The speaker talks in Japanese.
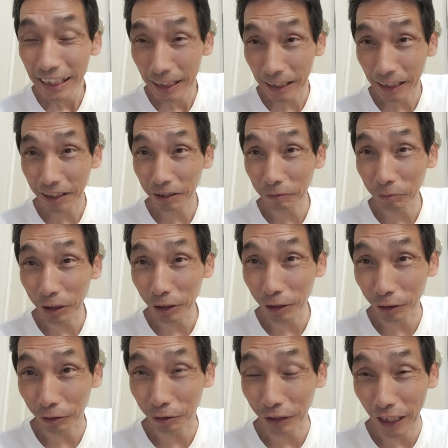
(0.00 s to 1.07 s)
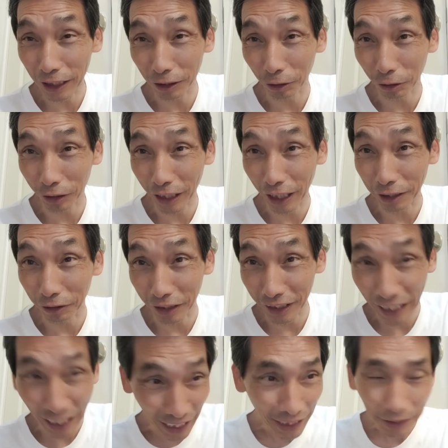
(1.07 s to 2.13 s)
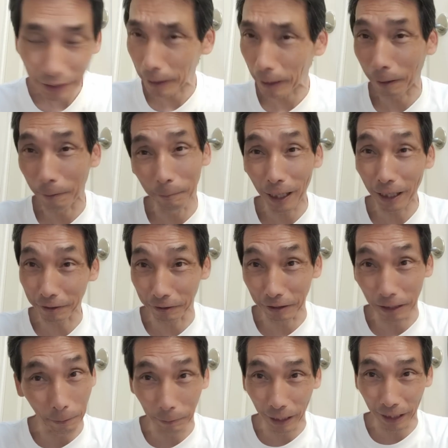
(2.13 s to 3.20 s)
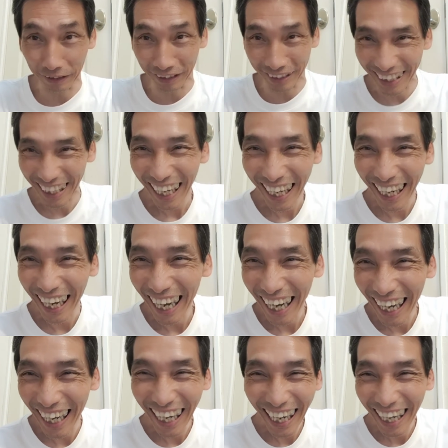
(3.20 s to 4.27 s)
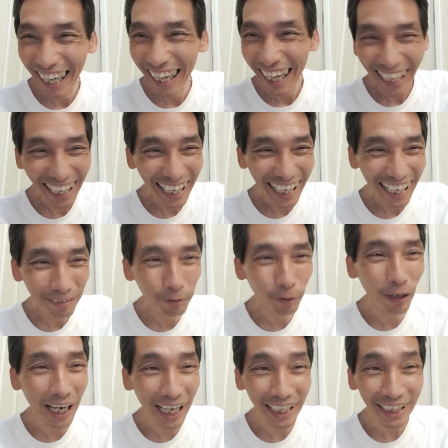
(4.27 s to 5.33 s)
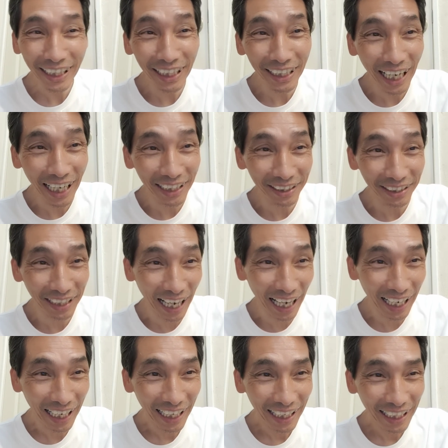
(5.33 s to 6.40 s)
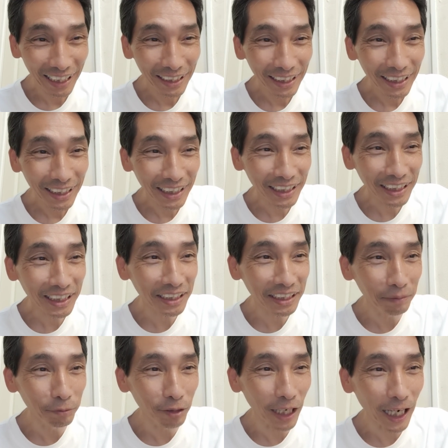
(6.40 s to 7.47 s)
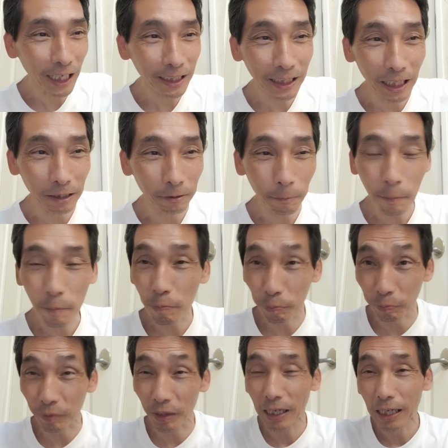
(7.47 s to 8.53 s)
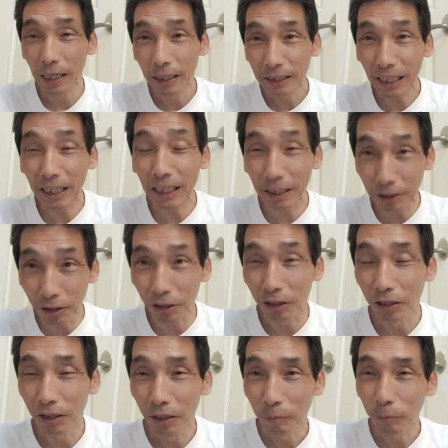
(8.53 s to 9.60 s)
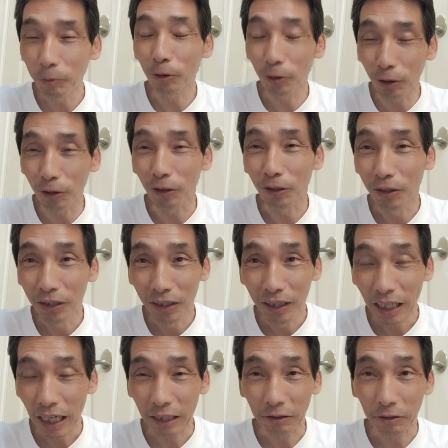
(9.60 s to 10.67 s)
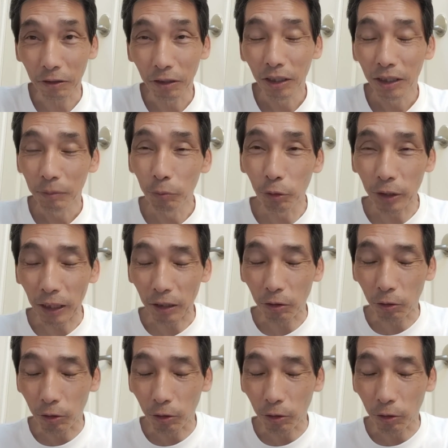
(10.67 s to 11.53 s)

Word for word: 沈みゆく船に乗ってんのにさ、粘る粘る。もう分かってんだ、あいつら。石は全部分かってんの。うん、だけど、もう、あの、もうね、